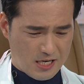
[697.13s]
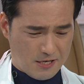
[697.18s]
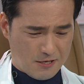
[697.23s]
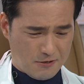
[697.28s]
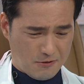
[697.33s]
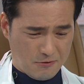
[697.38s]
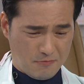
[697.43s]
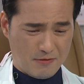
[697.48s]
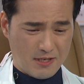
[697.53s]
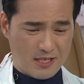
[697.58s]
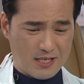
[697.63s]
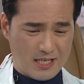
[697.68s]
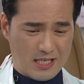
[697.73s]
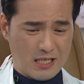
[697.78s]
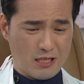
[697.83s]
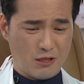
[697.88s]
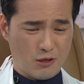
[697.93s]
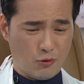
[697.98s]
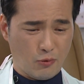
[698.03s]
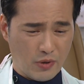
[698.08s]
정말
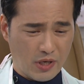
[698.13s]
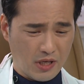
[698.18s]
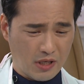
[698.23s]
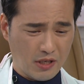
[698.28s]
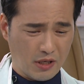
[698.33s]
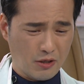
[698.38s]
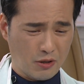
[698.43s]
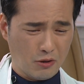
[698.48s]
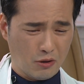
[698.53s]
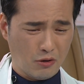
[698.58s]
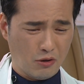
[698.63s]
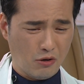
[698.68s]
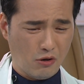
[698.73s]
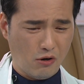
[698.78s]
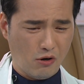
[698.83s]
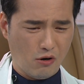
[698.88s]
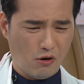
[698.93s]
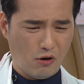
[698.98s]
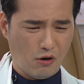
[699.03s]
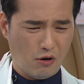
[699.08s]
나한테 왜
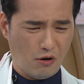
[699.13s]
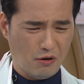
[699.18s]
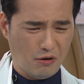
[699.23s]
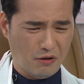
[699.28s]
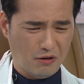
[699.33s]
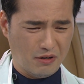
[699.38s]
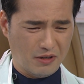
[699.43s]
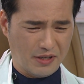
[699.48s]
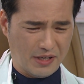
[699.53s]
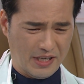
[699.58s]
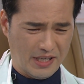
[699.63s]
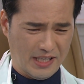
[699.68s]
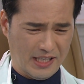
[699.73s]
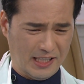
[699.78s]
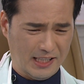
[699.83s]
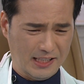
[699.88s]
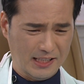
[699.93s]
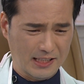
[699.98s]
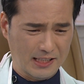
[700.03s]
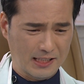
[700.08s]
이래요
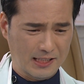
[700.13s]
에?